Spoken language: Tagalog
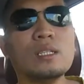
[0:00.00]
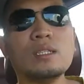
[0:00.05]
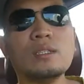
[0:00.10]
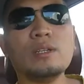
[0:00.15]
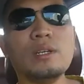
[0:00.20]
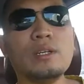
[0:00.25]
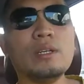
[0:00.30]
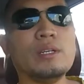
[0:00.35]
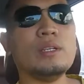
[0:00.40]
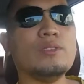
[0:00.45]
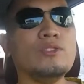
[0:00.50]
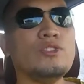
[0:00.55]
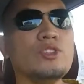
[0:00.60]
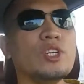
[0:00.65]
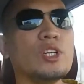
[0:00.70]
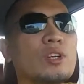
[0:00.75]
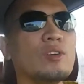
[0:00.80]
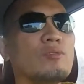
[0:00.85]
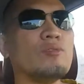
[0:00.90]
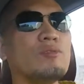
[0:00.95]
the
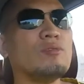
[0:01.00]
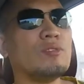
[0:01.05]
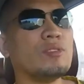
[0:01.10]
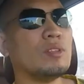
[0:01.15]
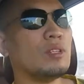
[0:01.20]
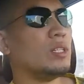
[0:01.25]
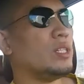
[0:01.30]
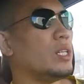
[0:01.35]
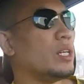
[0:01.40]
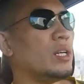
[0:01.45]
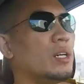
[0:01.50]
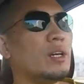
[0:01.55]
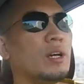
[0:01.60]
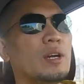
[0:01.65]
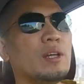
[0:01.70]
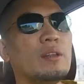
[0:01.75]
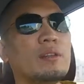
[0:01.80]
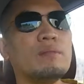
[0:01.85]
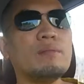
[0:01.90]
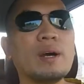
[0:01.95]
chicken the
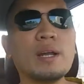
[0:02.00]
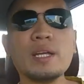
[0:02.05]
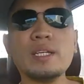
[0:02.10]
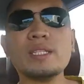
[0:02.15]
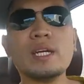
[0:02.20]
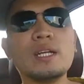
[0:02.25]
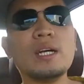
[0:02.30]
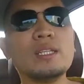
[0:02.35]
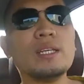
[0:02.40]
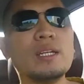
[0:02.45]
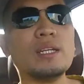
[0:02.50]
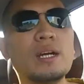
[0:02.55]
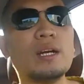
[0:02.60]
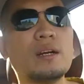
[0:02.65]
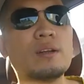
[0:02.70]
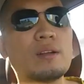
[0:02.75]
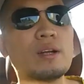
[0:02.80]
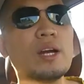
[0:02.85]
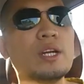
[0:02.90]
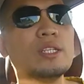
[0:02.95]
parisa natin ng
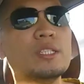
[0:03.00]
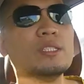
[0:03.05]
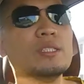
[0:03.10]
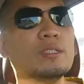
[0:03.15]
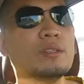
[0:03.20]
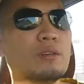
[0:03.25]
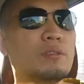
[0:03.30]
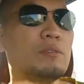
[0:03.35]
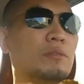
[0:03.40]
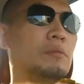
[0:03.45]
rice so